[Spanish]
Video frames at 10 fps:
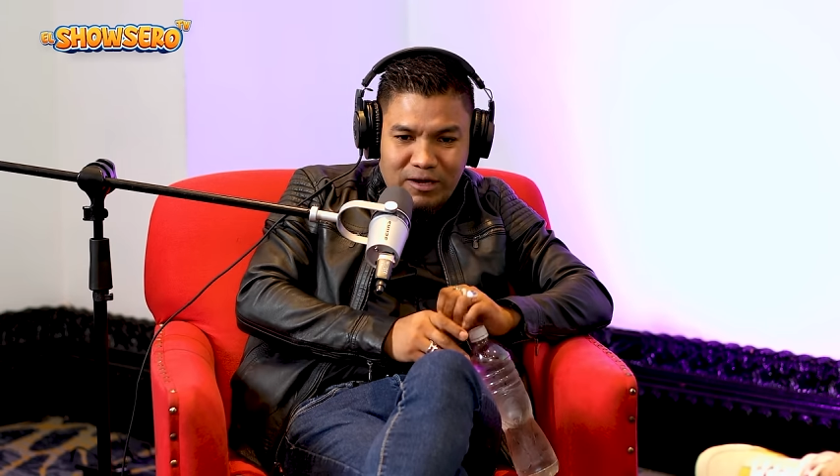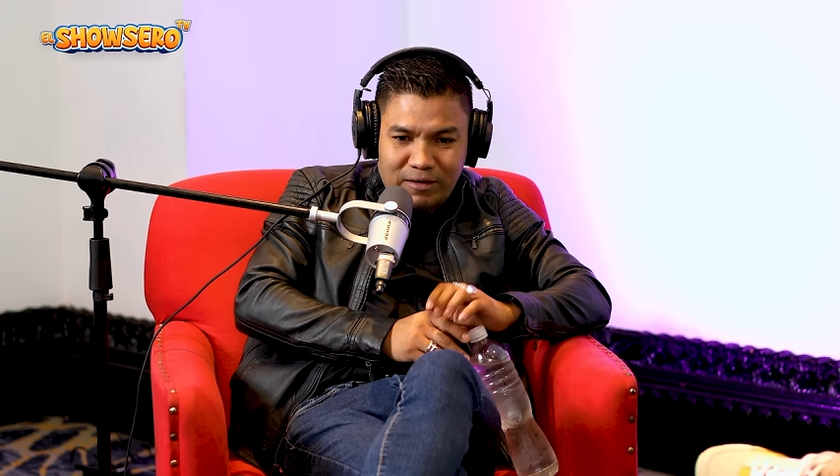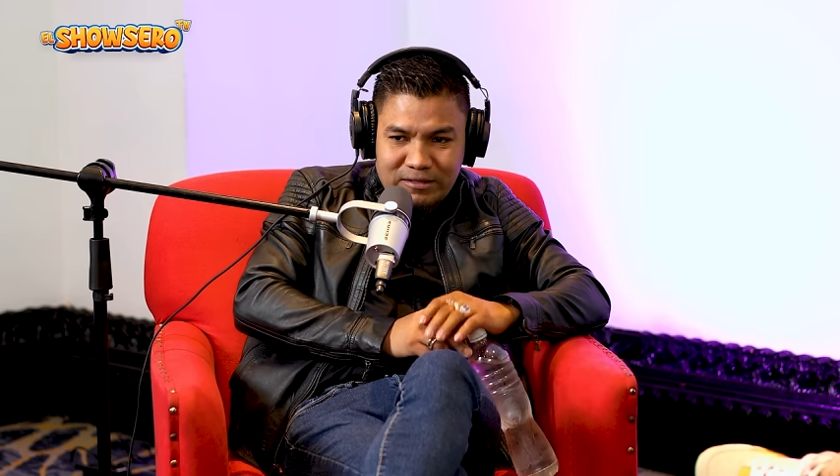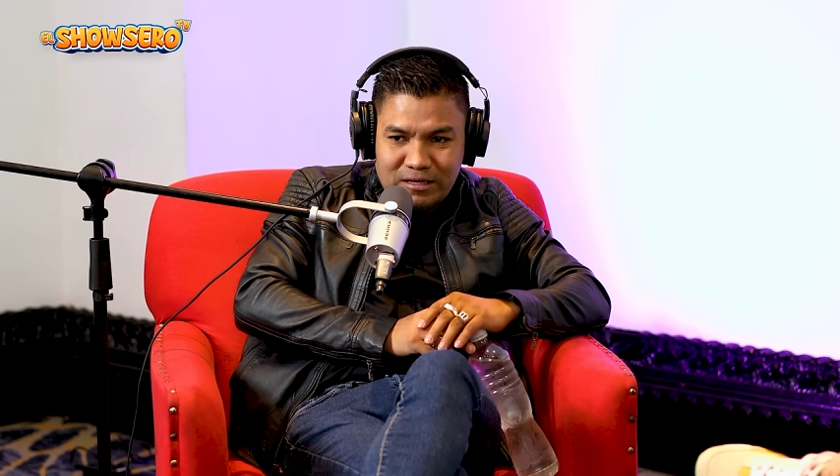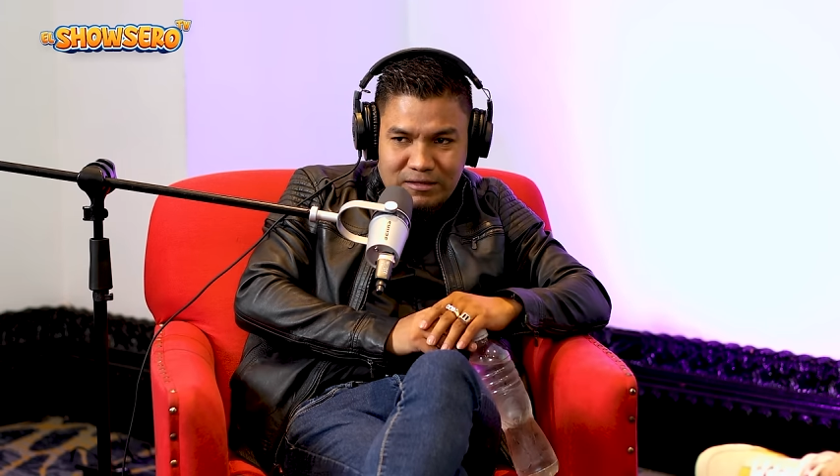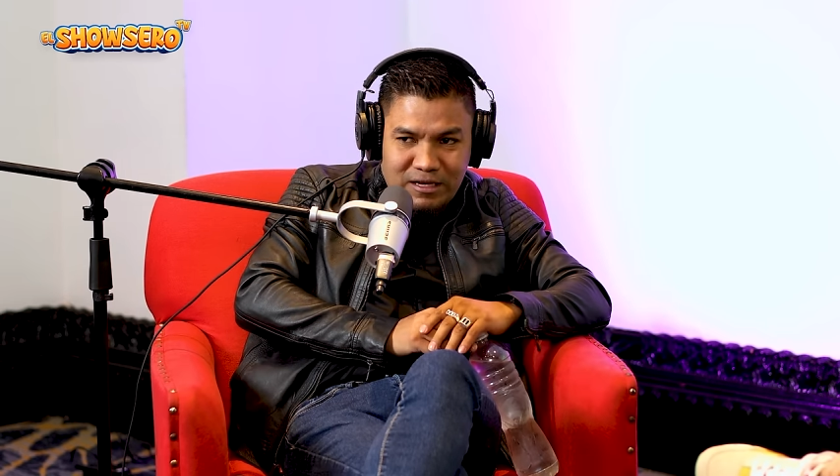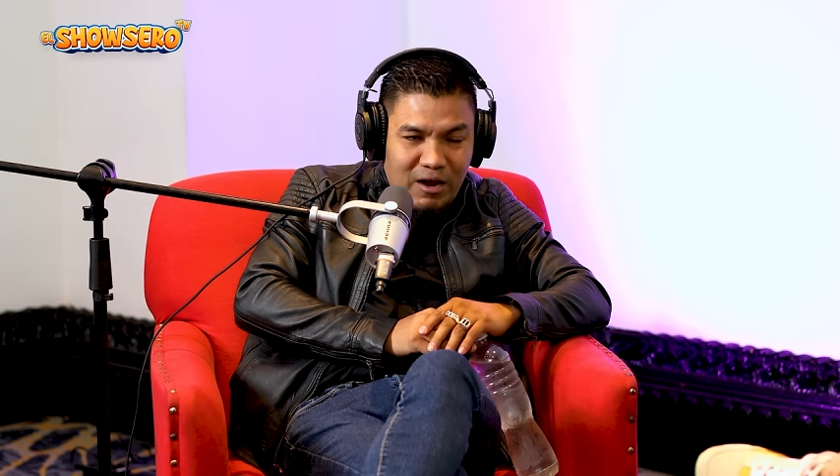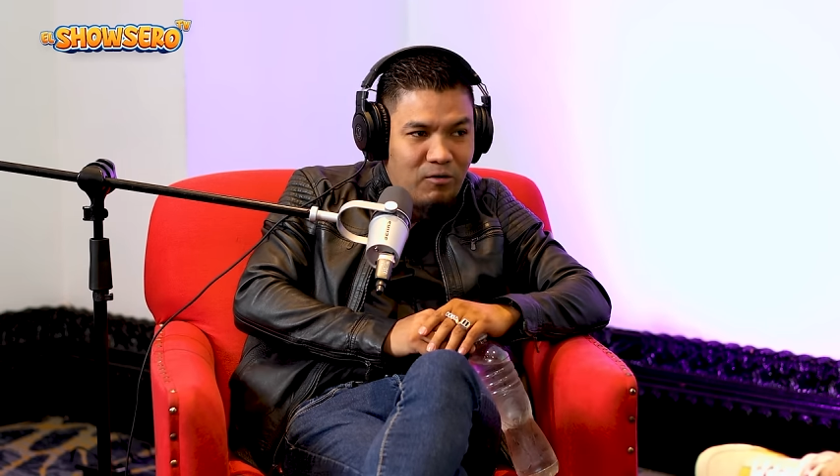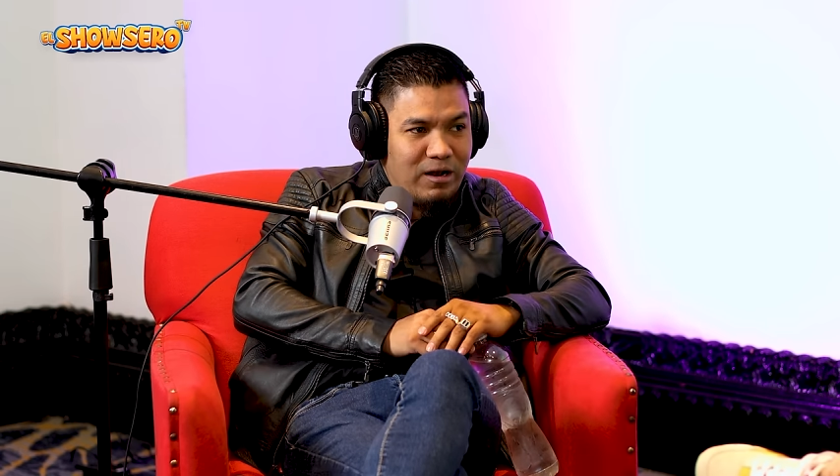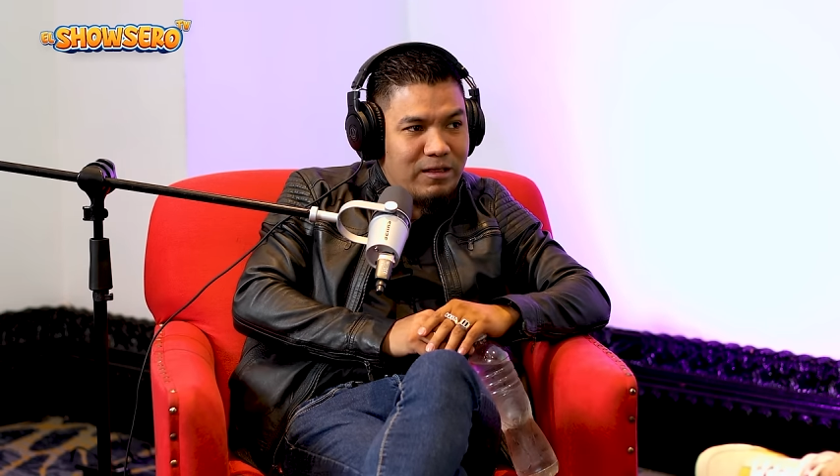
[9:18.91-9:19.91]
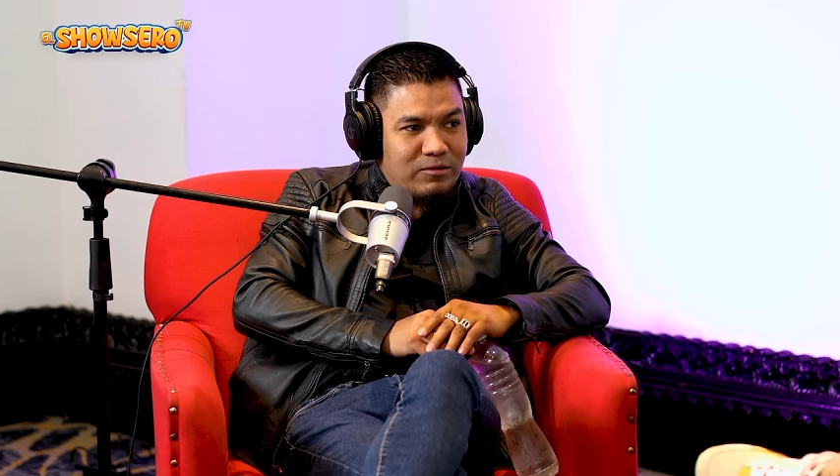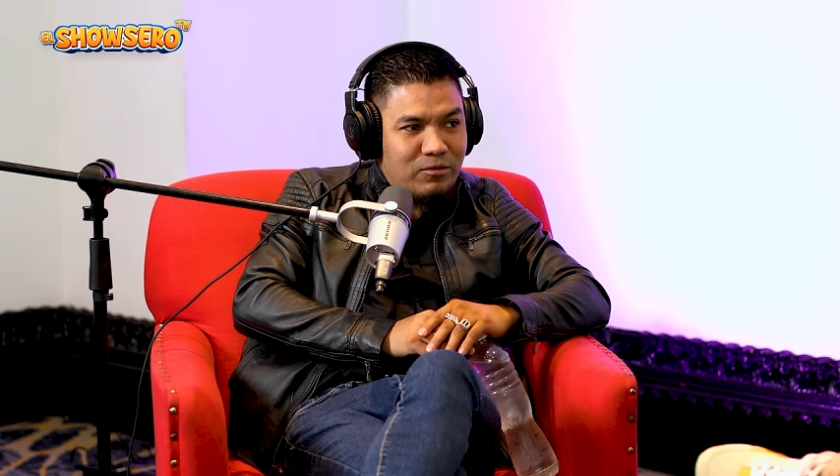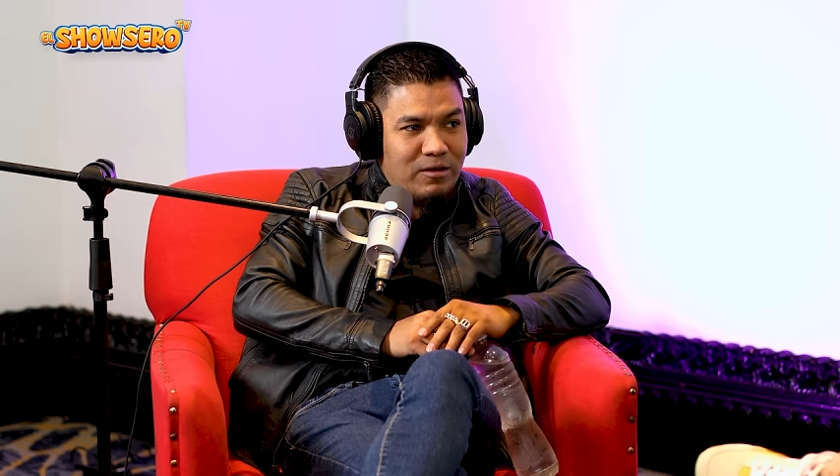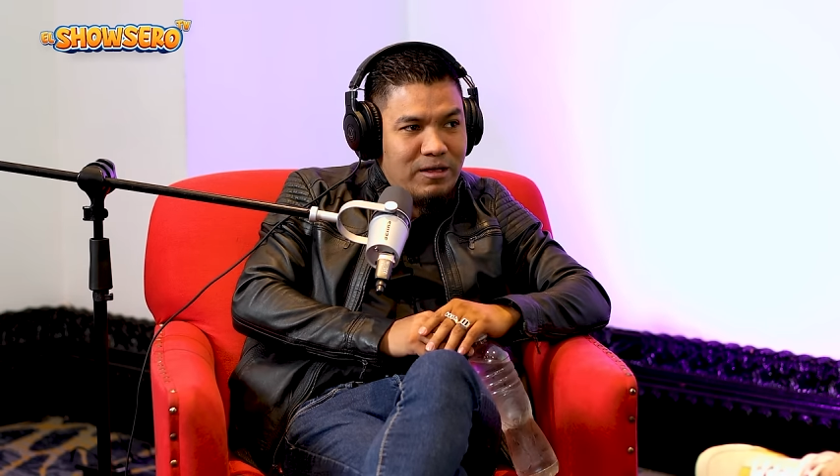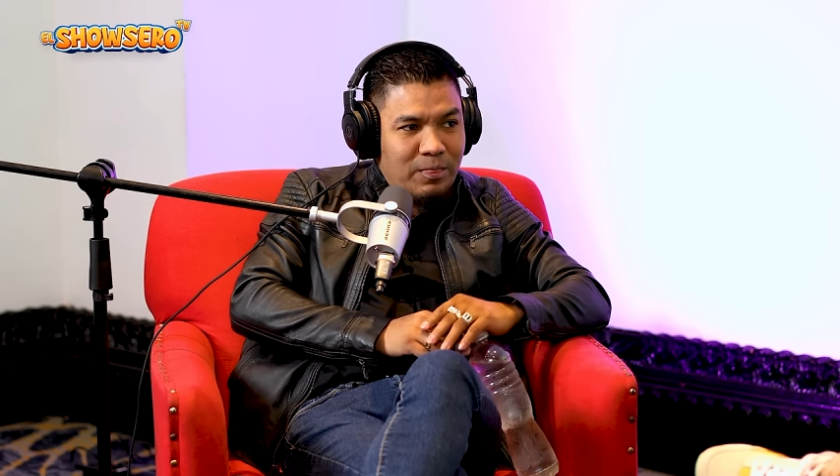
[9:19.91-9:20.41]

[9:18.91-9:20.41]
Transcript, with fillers: cabeza y te haces a un ladito.